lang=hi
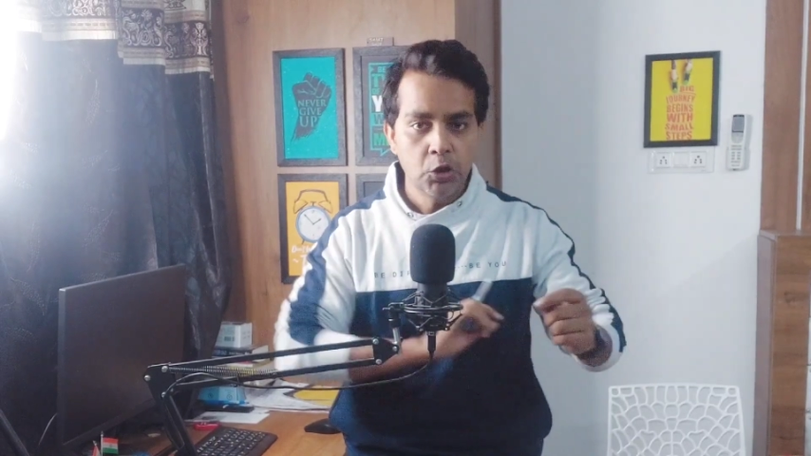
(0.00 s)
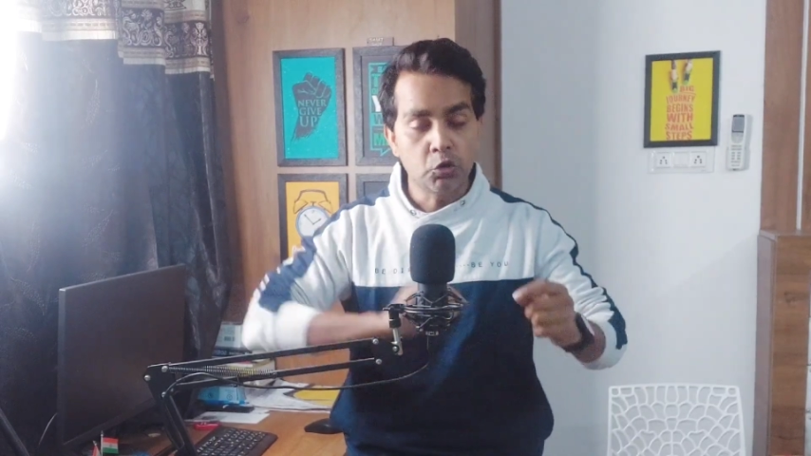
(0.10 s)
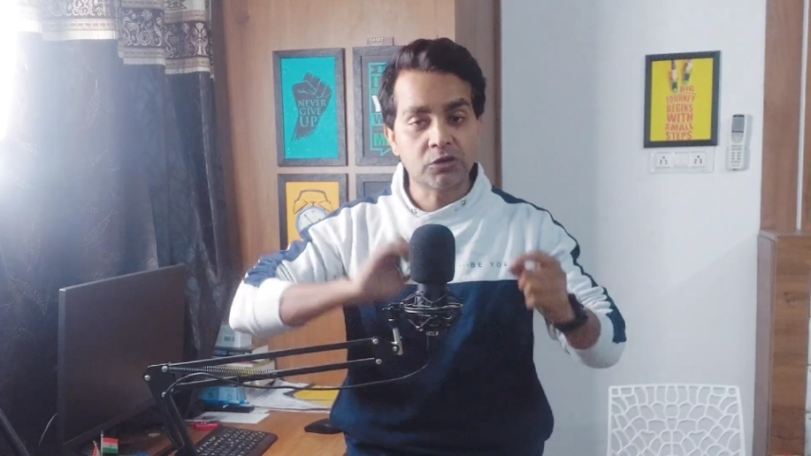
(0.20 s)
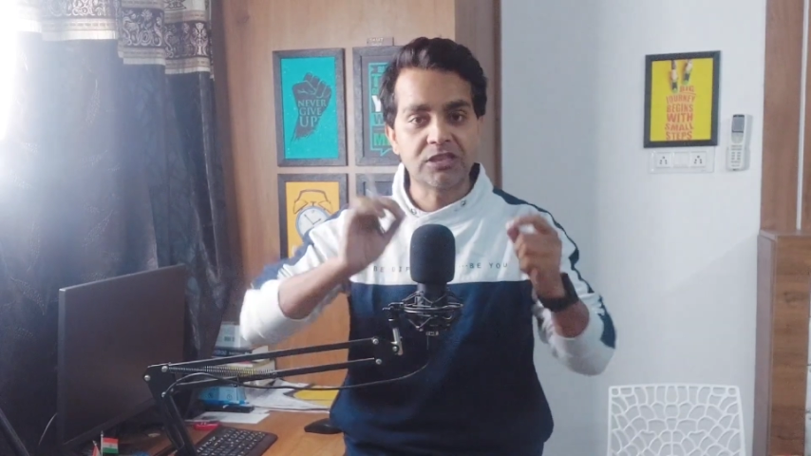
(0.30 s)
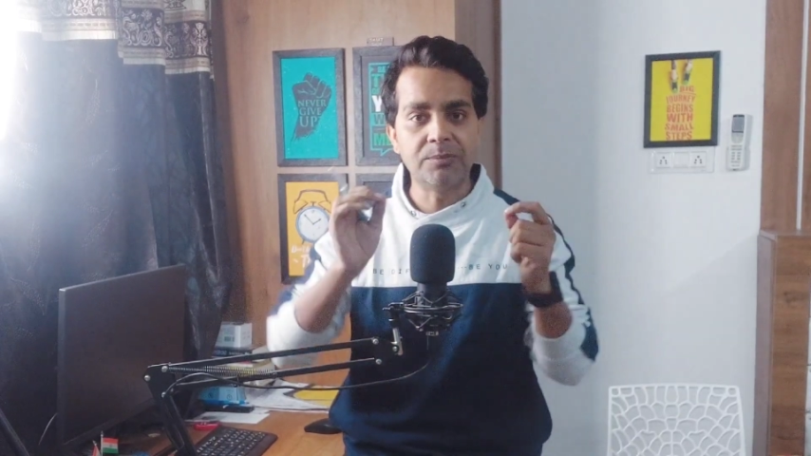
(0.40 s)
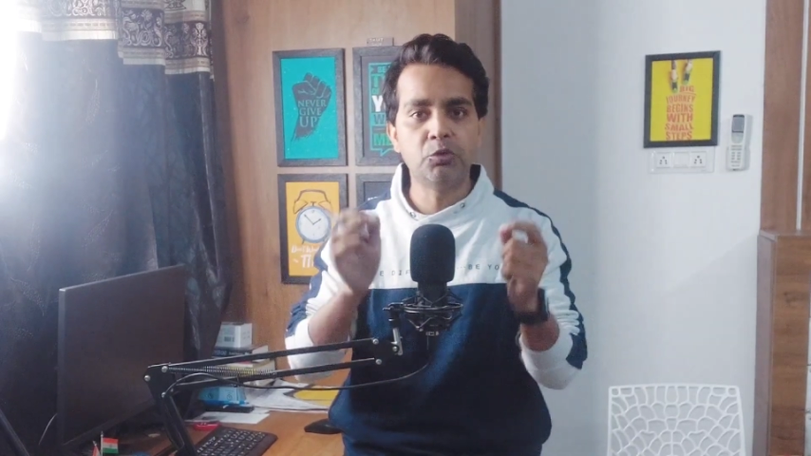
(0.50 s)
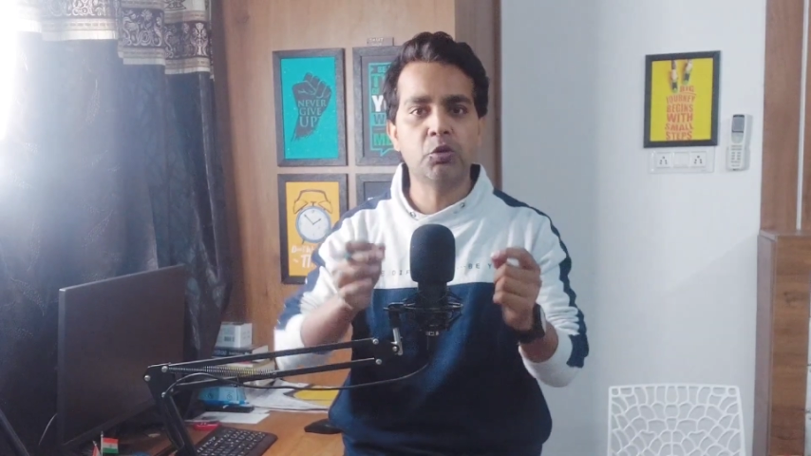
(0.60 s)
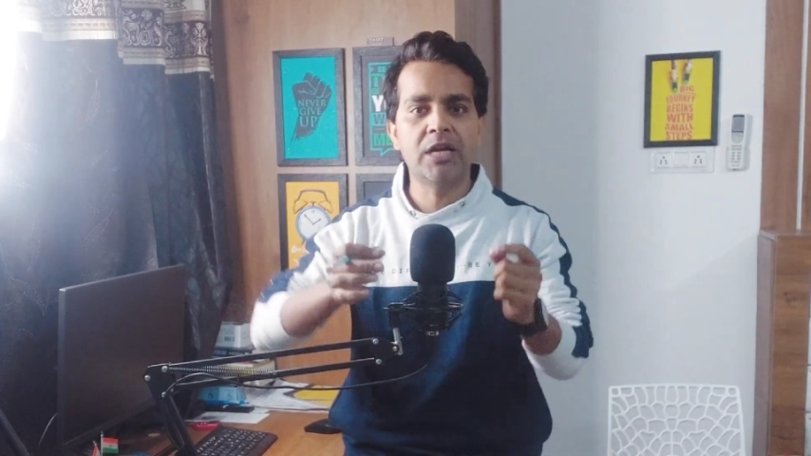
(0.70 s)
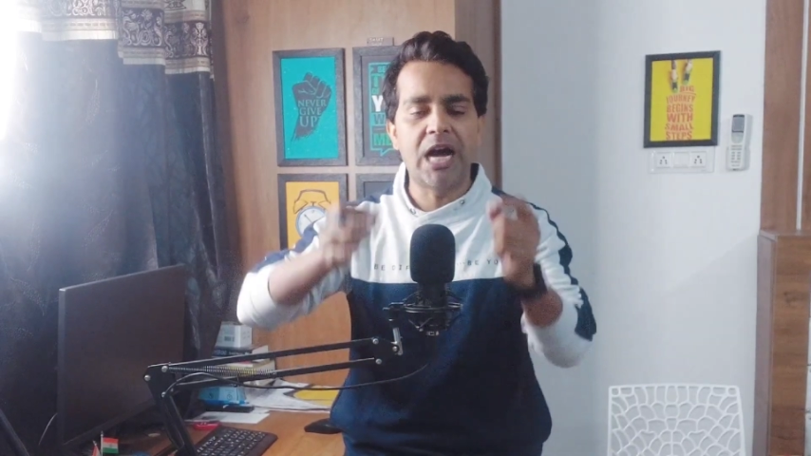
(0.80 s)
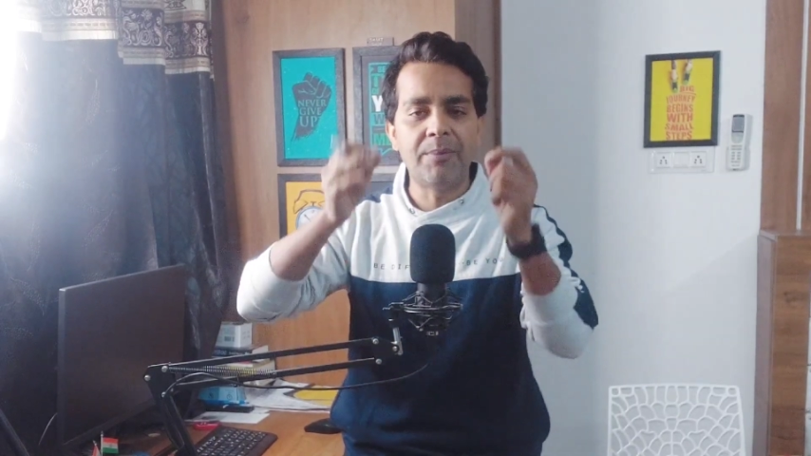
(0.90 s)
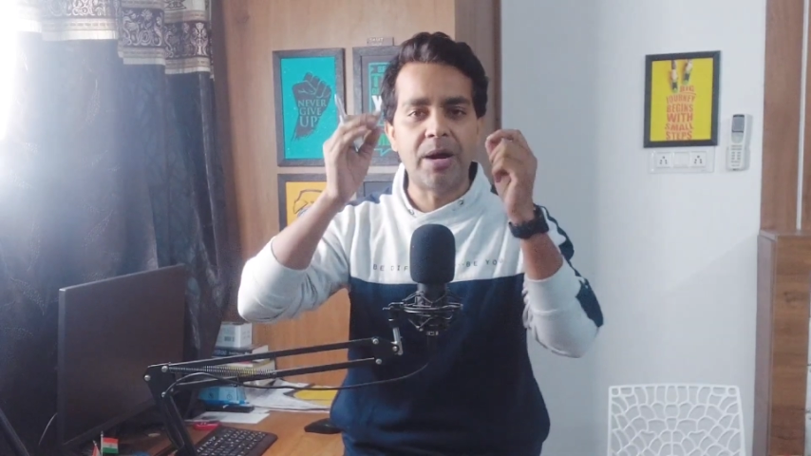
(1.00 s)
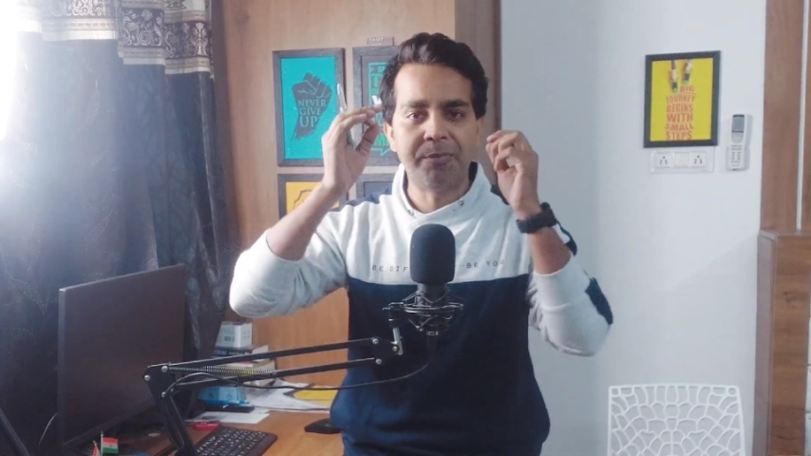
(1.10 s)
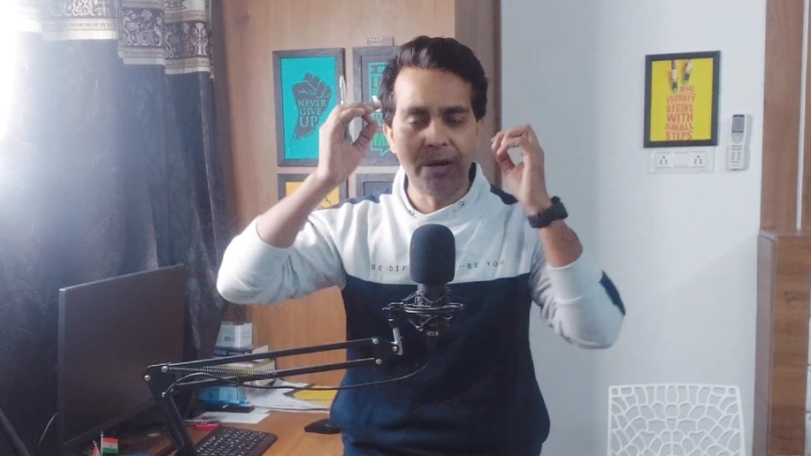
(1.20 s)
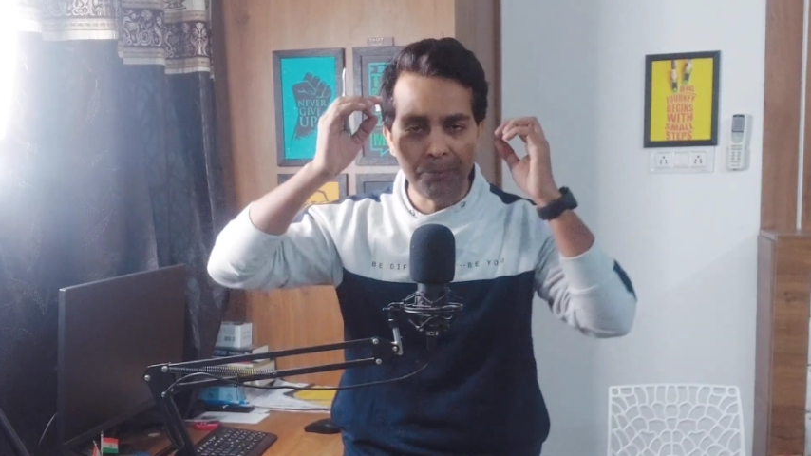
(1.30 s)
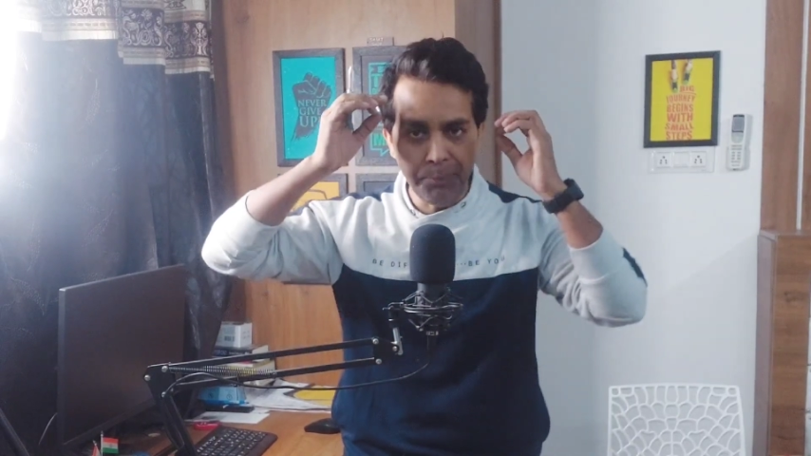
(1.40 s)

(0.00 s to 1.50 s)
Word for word: तो समझो कि अब आपका